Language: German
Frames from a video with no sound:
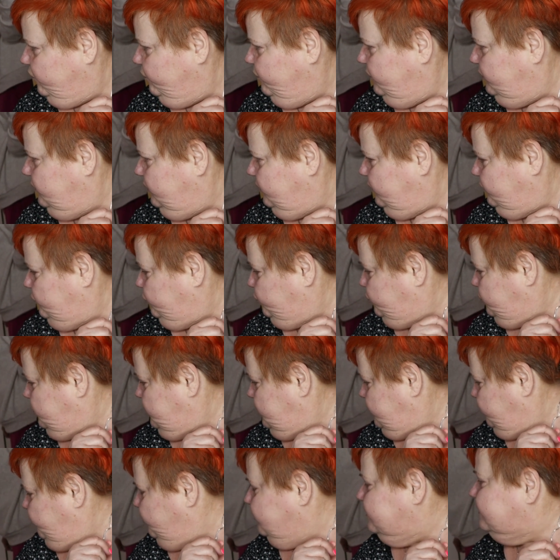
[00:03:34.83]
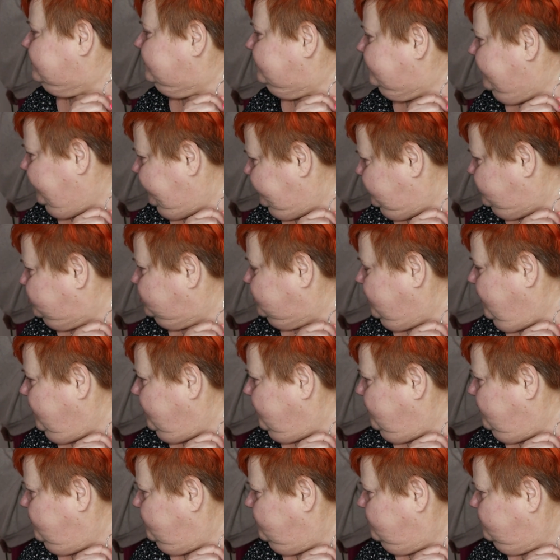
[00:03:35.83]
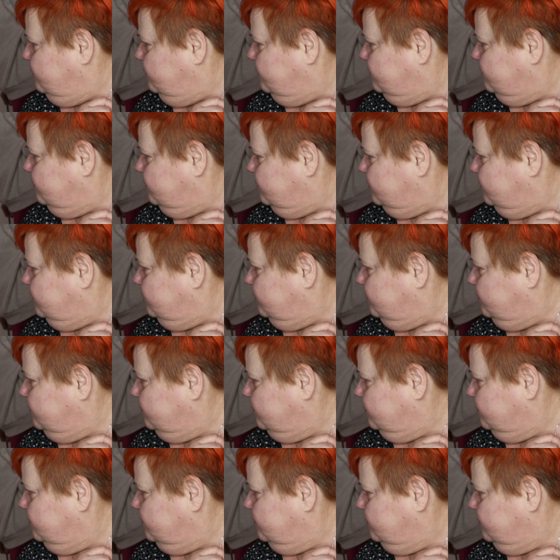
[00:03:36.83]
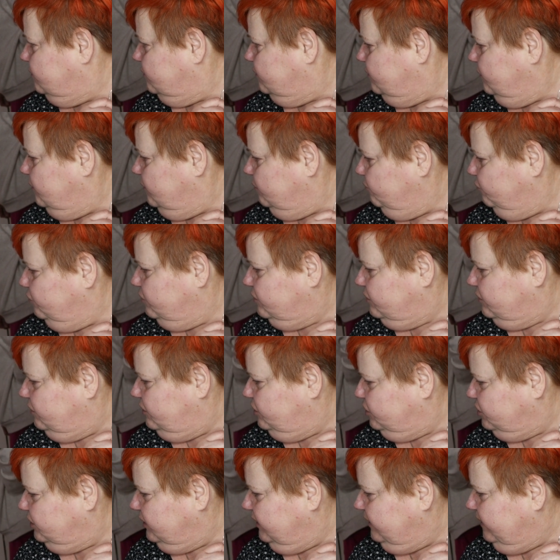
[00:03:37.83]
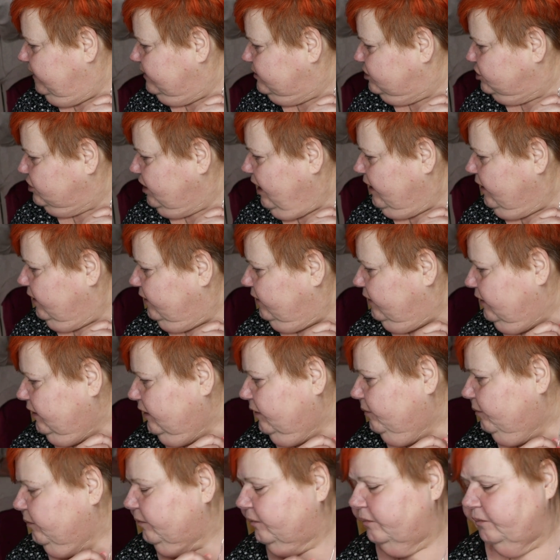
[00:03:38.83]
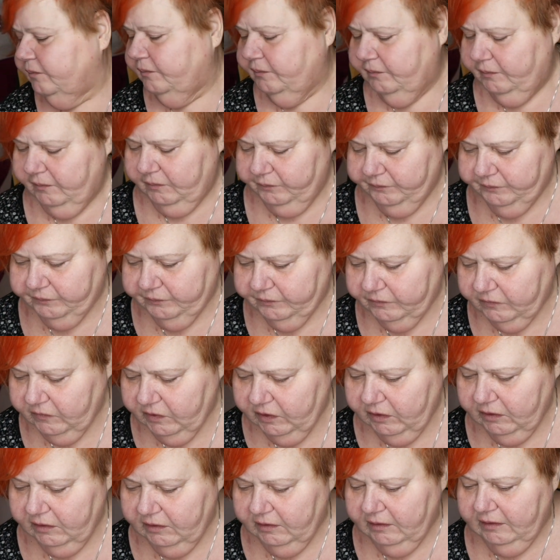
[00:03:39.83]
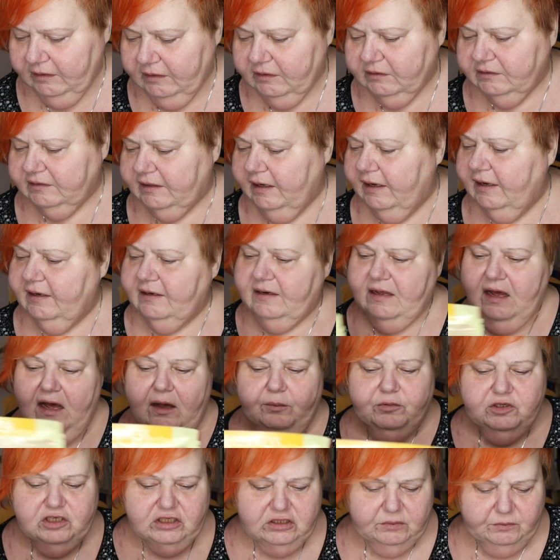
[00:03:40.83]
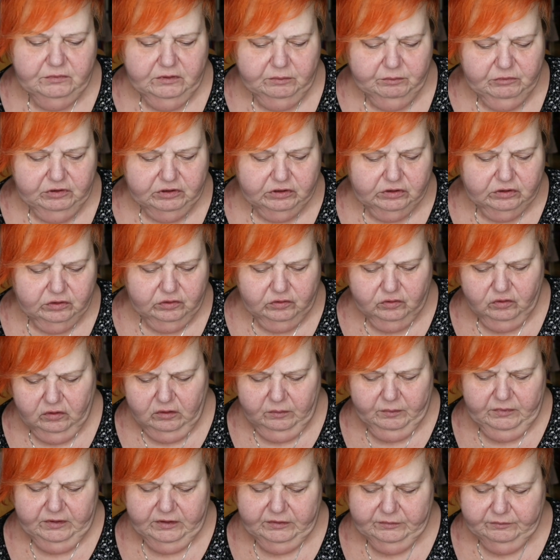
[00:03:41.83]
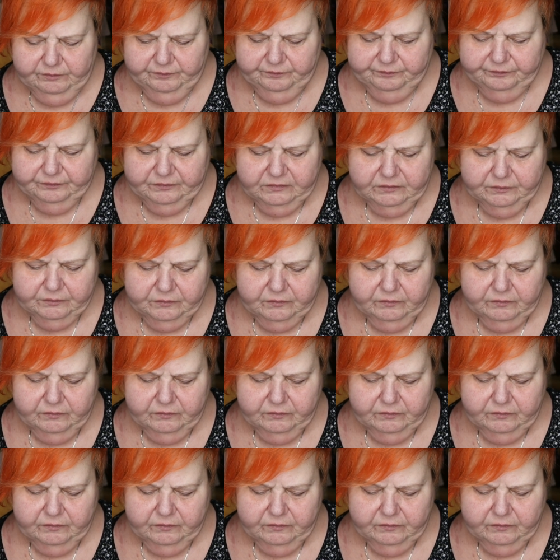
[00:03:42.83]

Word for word: das bin ich zu Wo ist denn deine Stange? Musst du nicht Telas Stange nehmen? Dann habe ich mir mitgenommen...